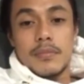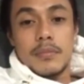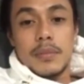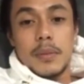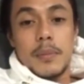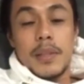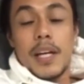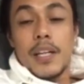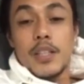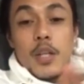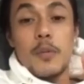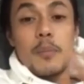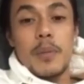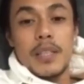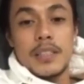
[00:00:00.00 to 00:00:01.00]
bibigyan niya
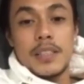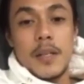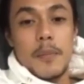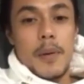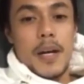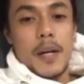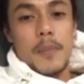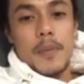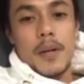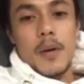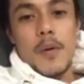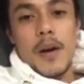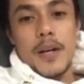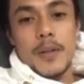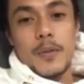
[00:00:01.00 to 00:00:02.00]
yung best niya para
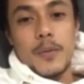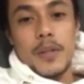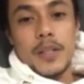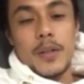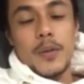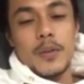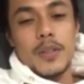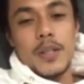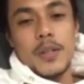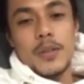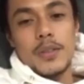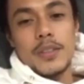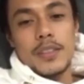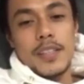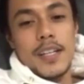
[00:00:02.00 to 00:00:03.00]
magawa yung workout na
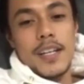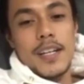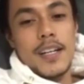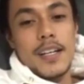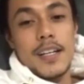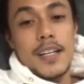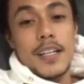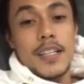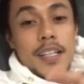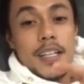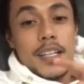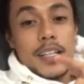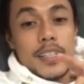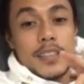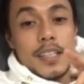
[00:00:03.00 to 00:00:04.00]
yun. Kaya
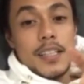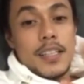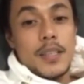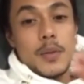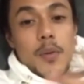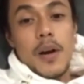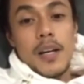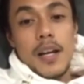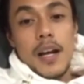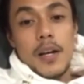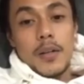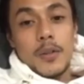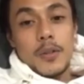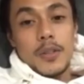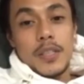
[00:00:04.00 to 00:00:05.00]

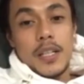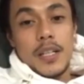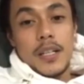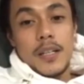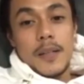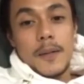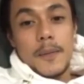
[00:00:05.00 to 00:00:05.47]
naniniwala ako na